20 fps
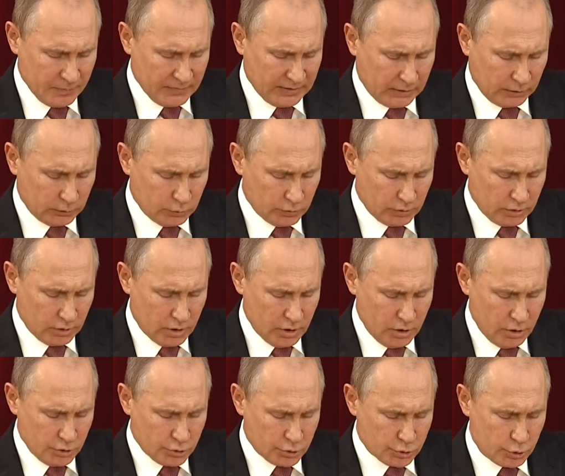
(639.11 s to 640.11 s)
которые
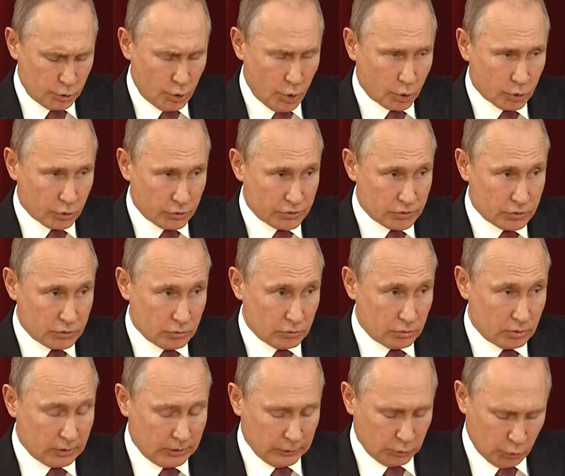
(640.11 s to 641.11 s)
с легкостью
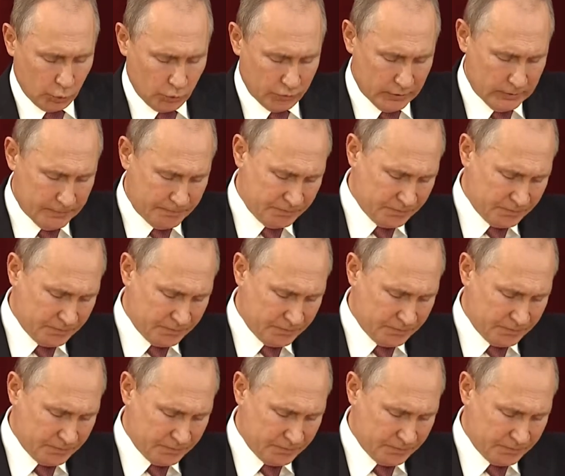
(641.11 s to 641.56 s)
готовы